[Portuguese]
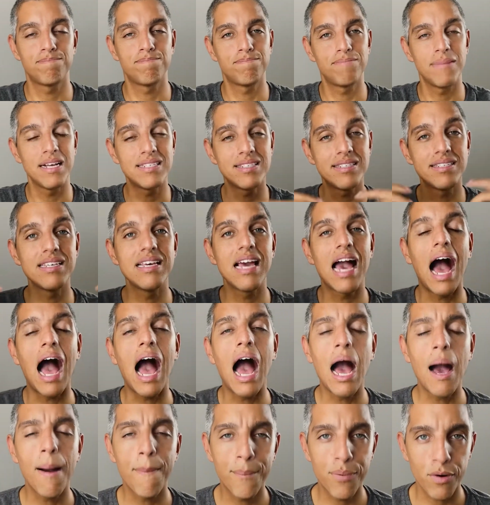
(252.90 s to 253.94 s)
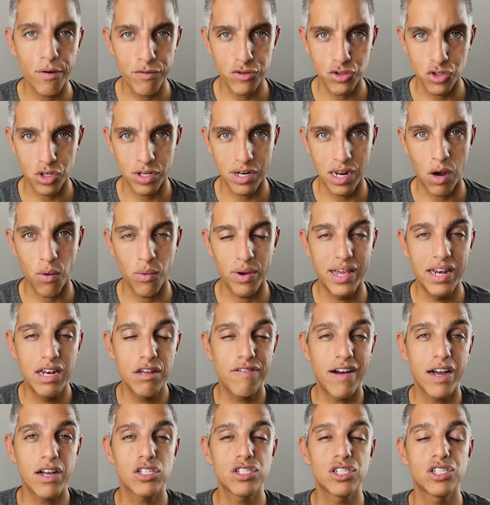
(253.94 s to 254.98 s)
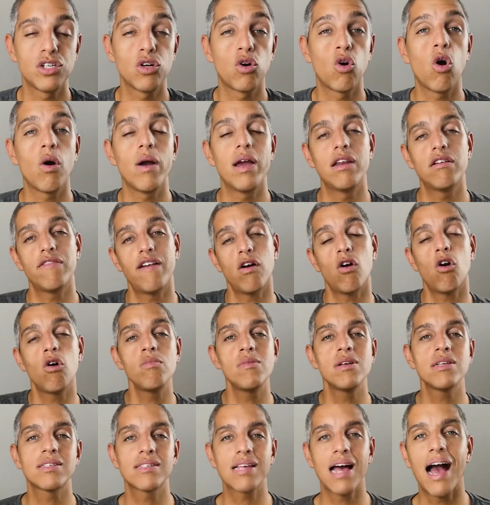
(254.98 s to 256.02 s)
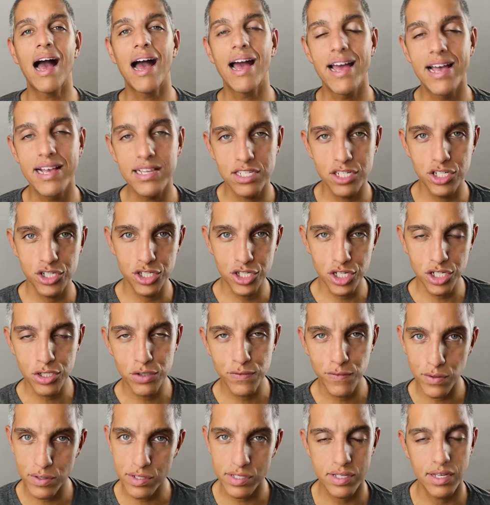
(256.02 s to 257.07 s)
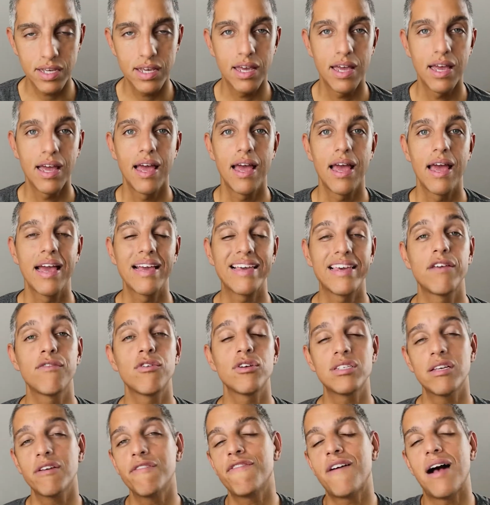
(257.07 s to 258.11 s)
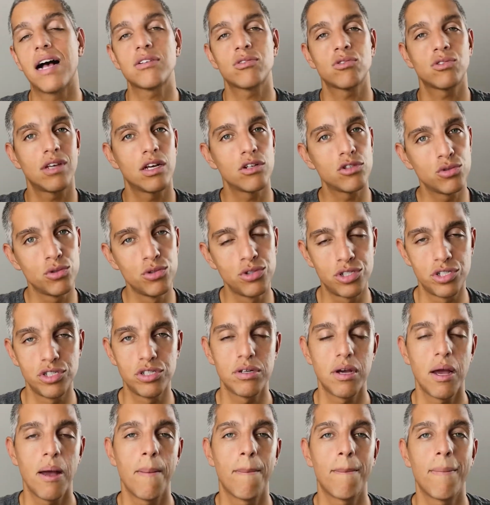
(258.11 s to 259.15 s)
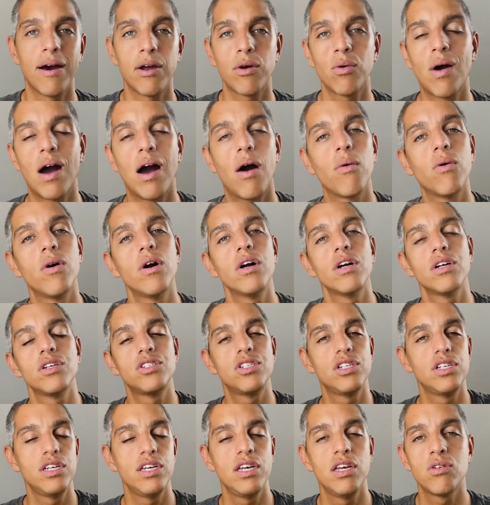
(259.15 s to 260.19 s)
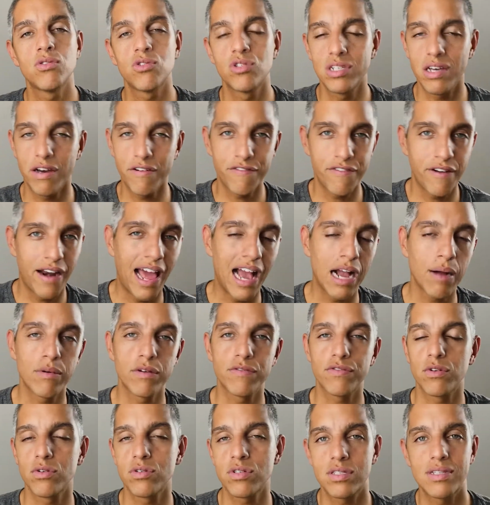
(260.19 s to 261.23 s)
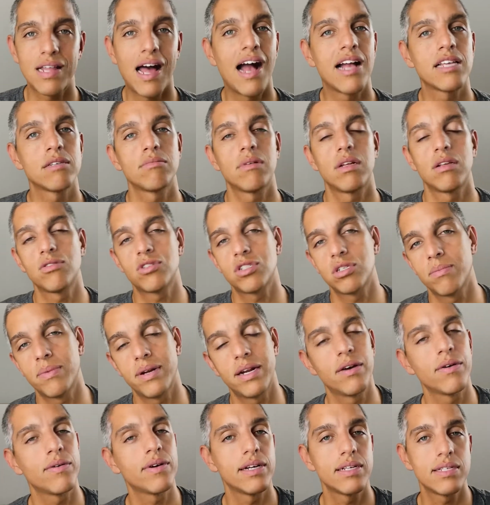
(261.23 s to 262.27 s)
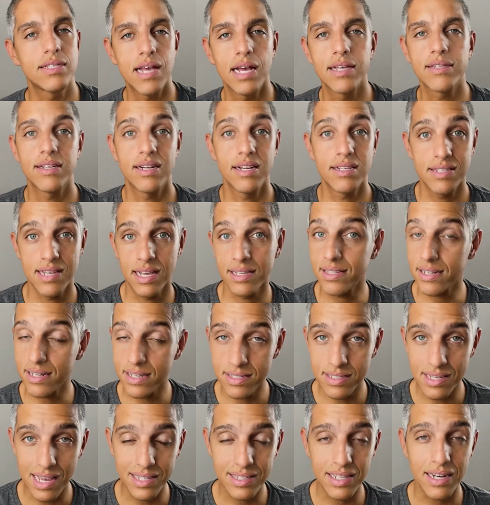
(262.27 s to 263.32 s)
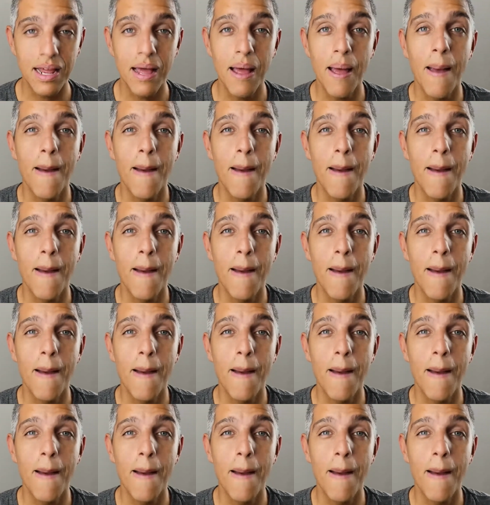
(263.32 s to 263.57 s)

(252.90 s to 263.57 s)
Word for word: esse ar profissional, ele vai te ele vai começar a exigir de você que você faça os ajustes manual de ISO, diafragma, velocidade, balanço de branco, etc, etc, etc,